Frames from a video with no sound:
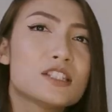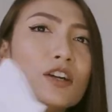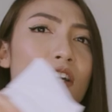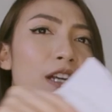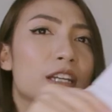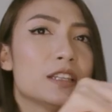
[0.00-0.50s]

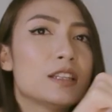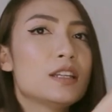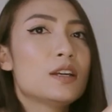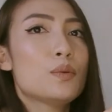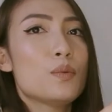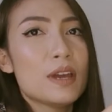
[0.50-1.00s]
start
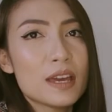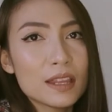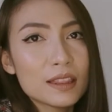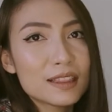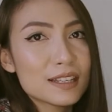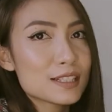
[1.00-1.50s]

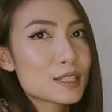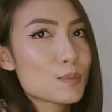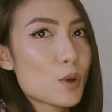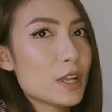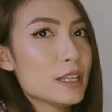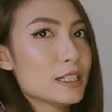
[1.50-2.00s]
with the
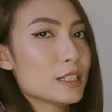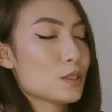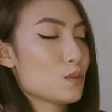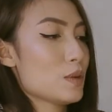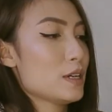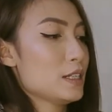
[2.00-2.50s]
smallest
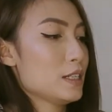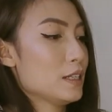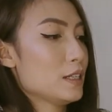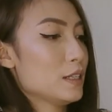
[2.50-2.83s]
one.